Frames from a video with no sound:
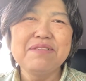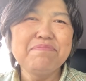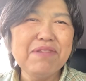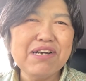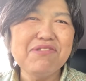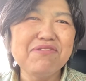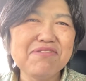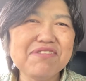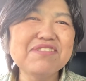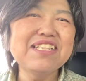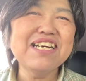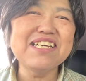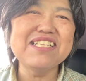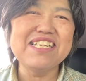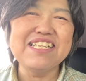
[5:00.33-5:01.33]
まあ心の
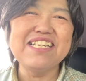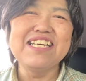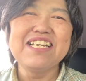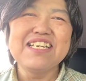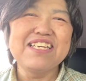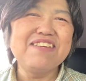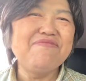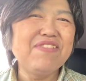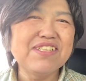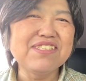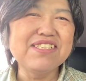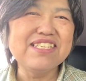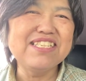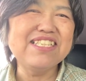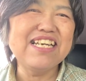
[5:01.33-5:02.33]
中ではね、金髪
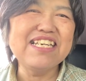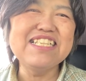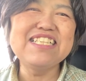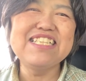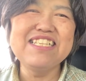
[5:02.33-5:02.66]
にしたい、